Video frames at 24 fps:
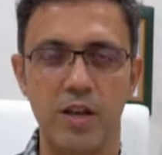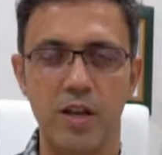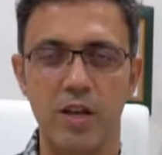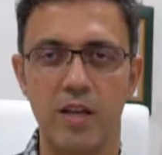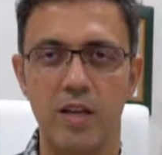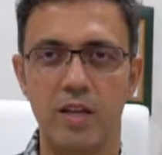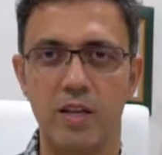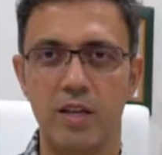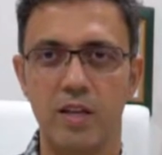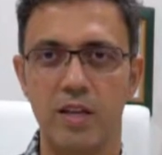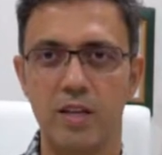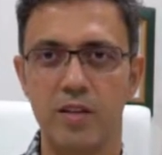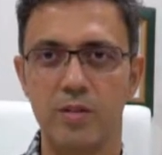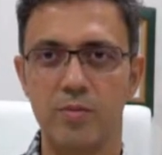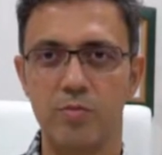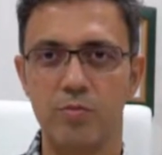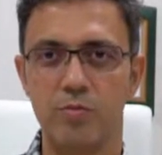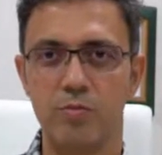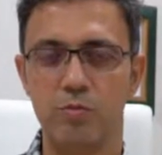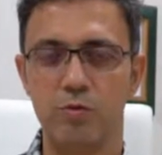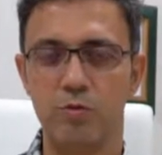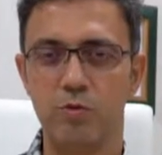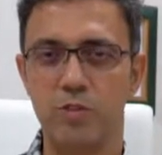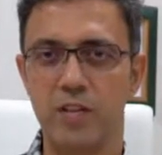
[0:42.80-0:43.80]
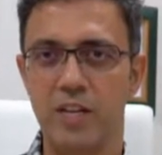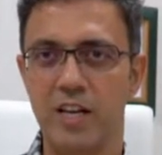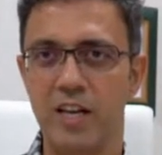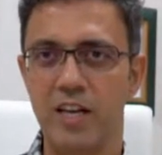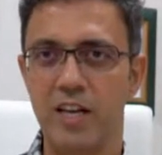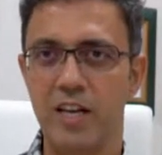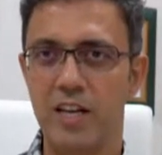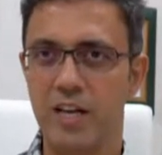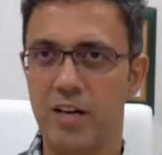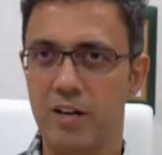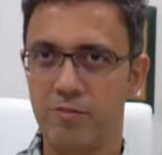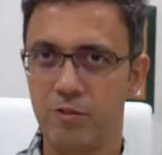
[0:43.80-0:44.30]
E, bunlara
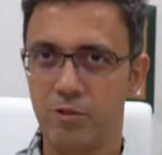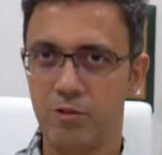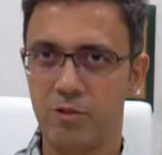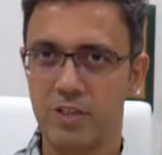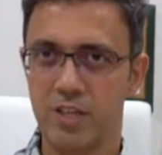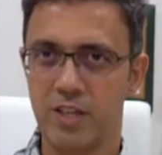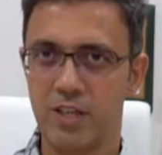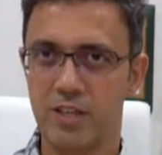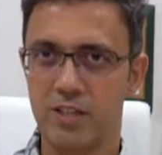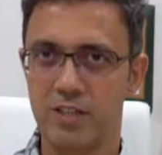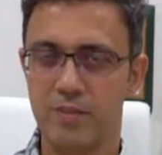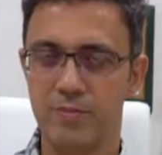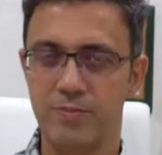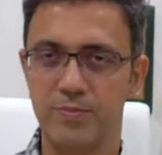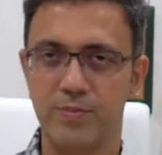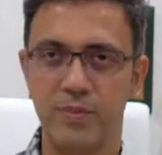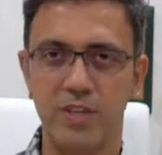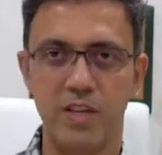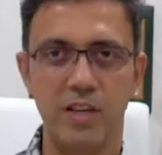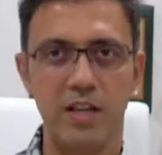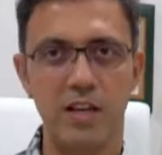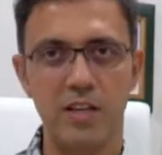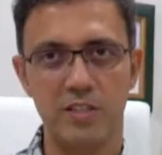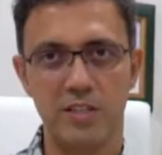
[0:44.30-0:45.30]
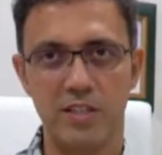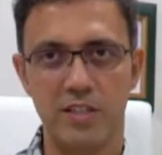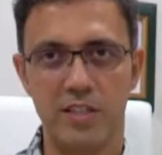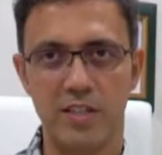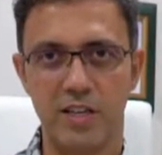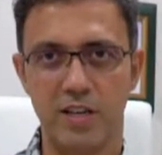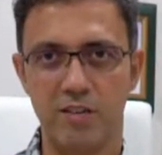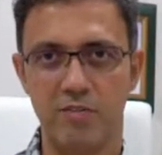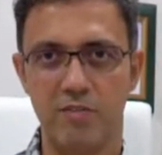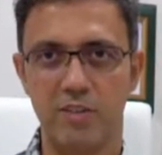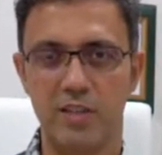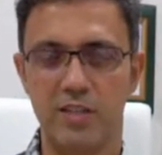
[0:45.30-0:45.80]
ilave olarak ilaç
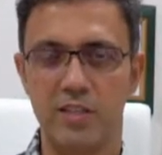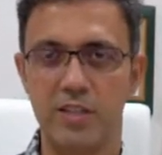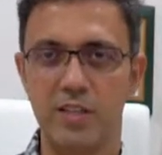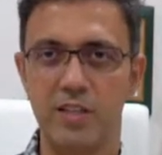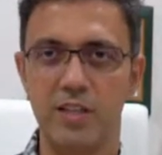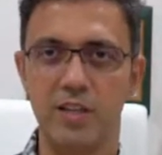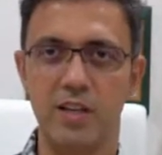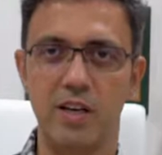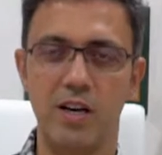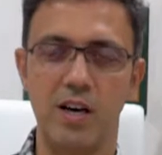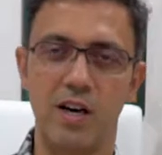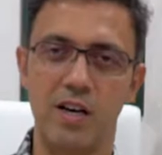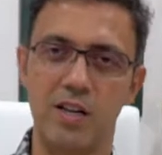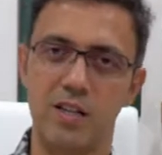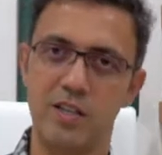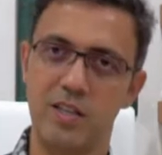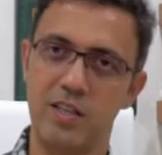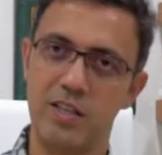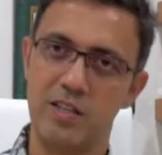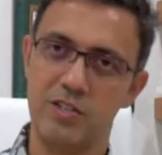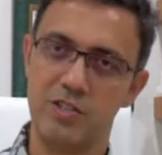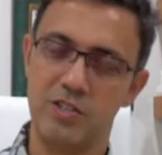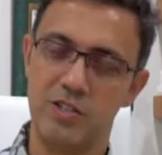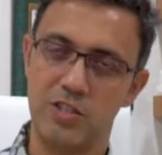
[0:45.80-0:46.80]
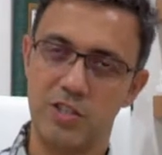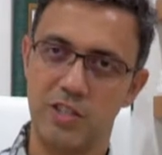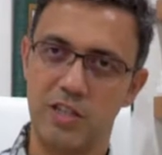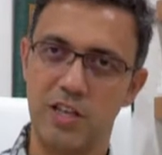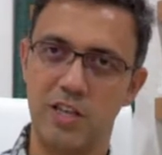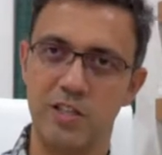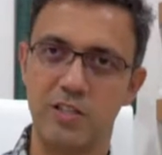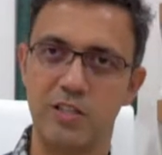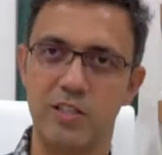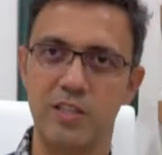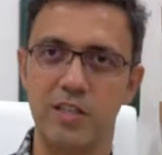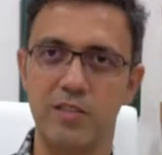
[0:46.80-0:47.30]
tedavileri, ağrı kesici
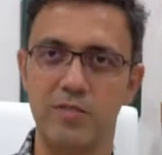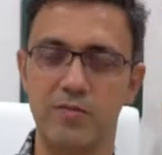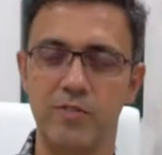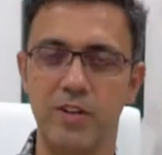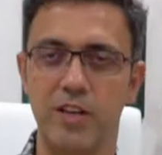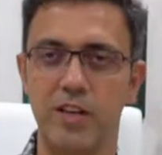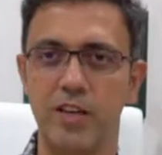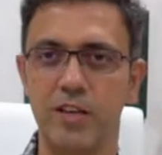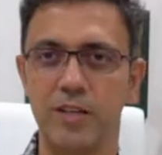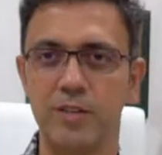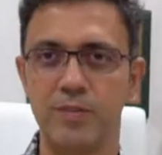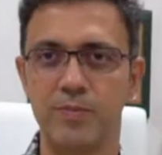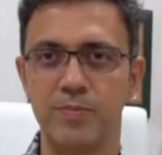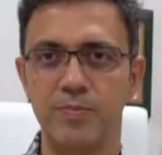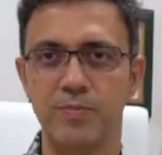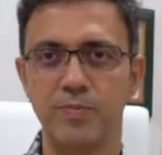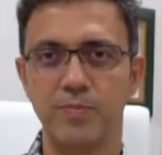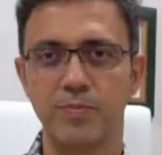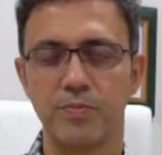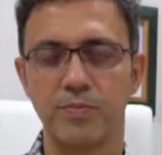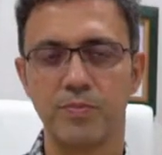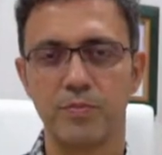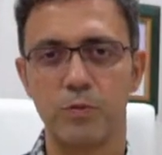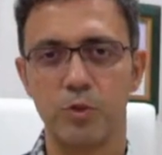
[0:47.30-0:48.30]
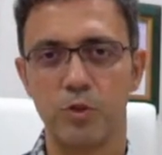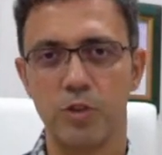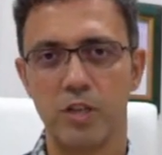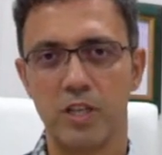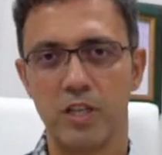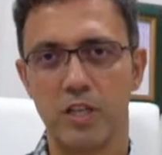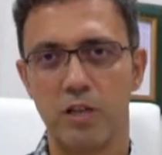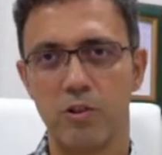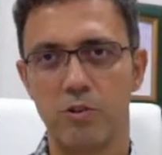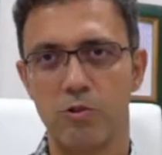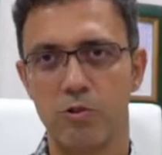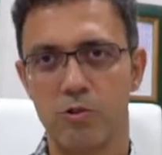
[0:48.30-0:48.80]
ilaçlar veya bugün
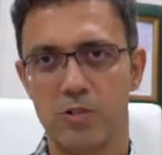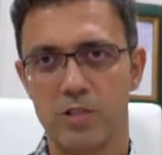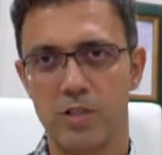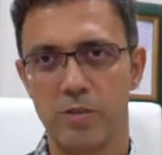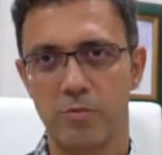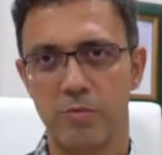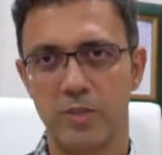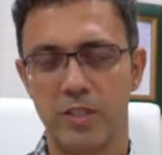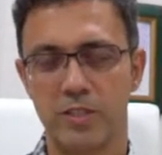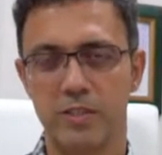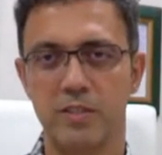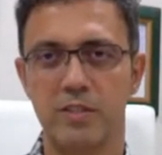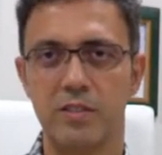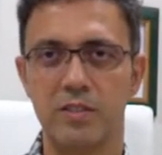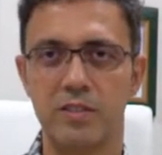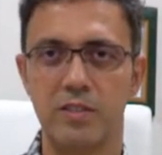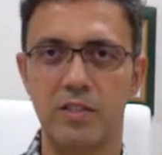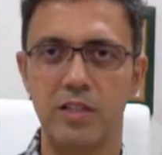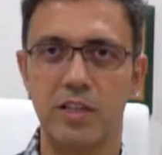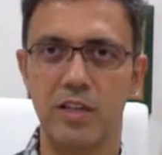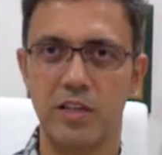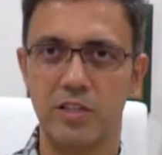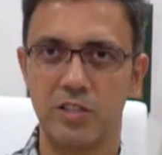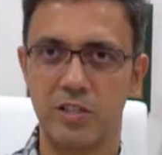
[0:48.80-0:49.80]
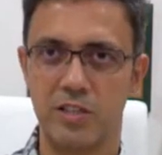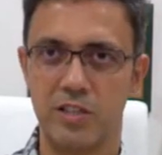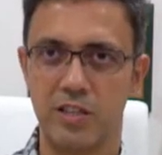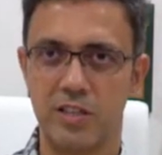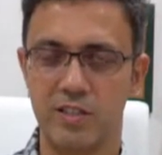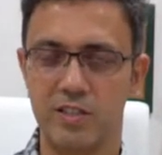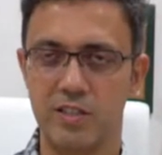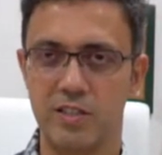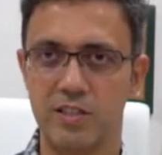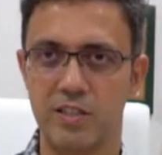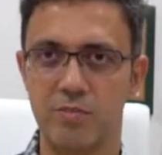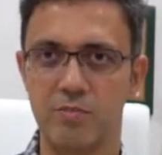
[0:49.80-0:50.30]
glikozamin
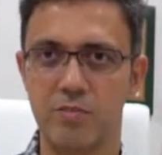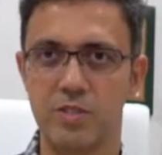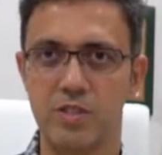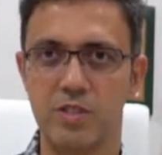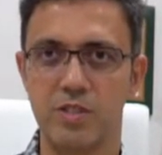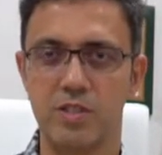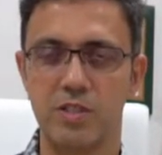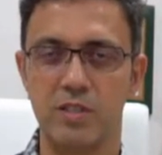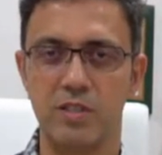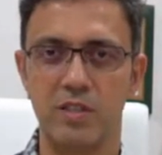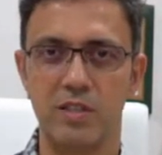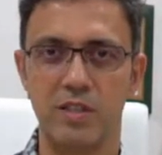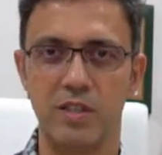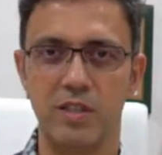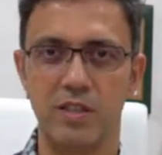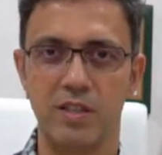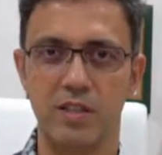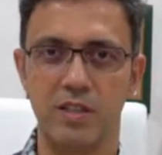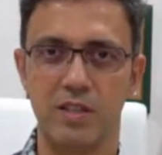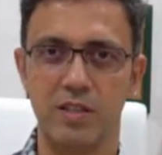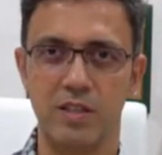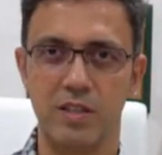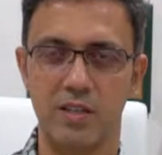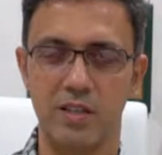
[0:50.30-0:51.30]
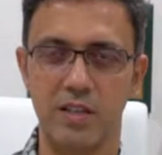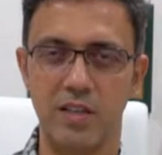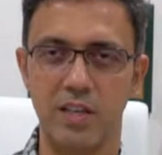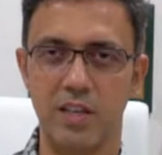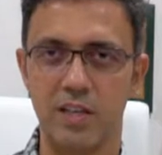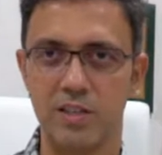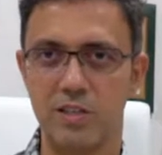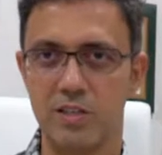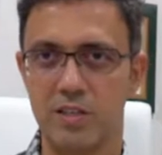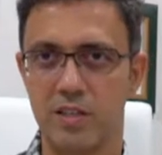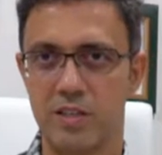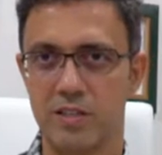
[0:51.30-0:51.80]
ilaçlar dediğimiz e,
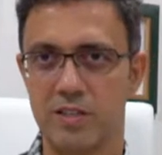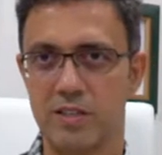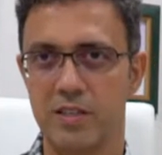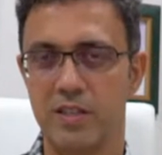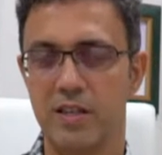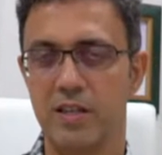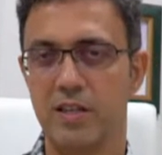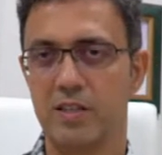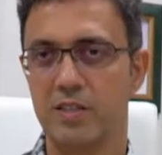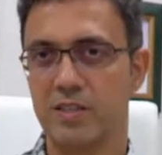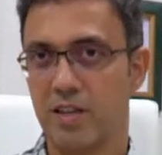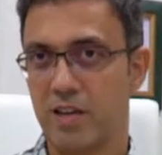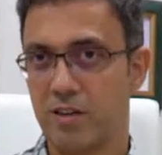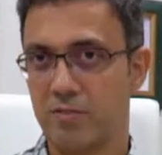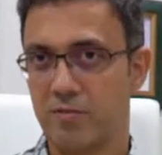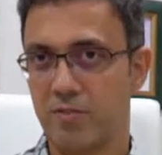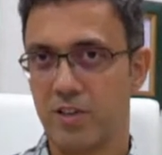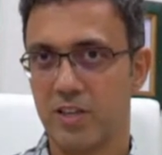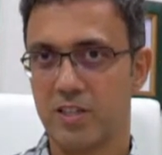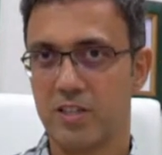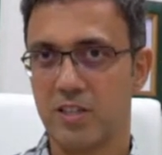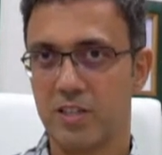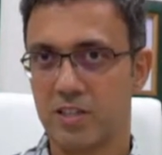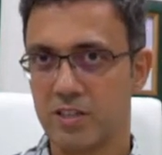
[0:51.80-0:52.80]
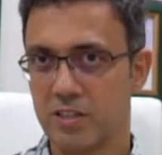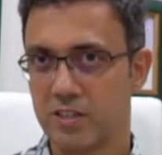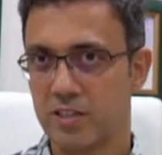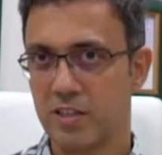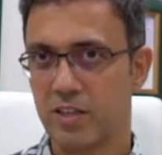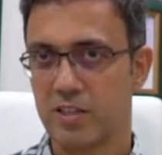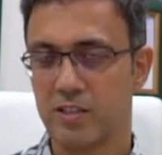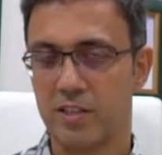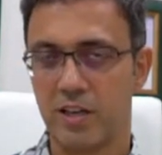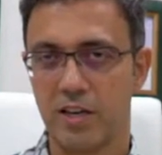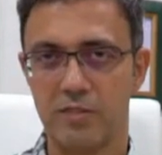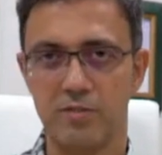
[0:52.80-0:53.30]
ilaçlar takviye,
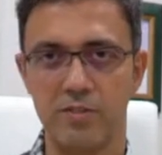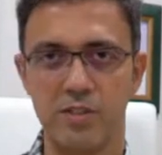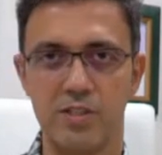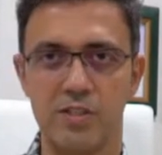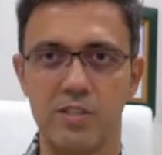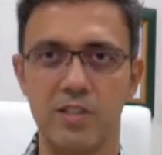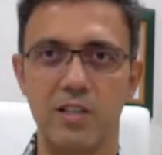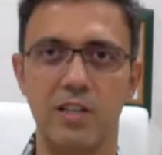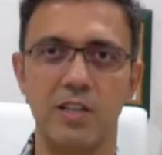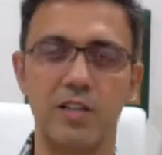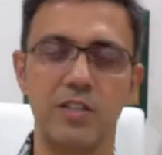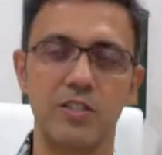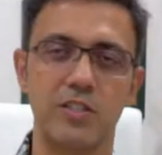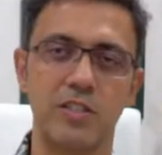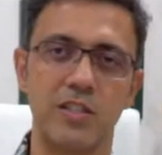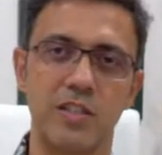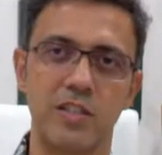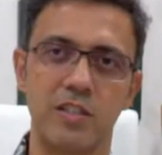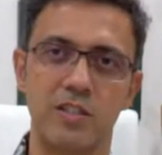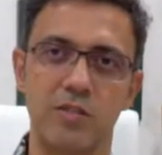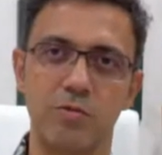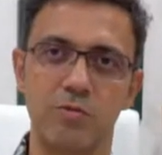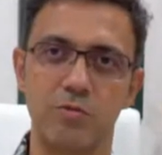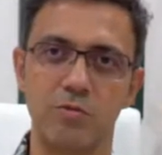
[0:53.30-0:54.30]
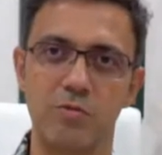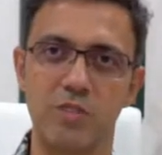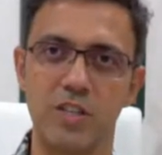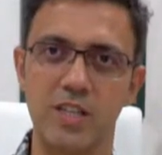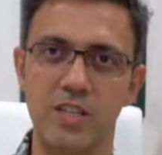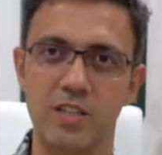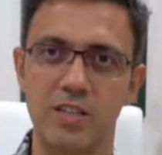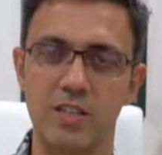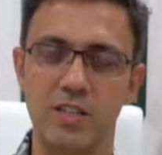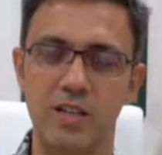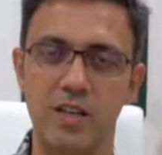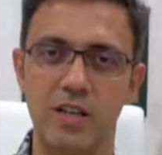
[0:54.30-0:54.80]
kıkırdak takviyesi ilaçlardır
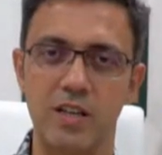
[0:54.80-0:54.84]
bunlar.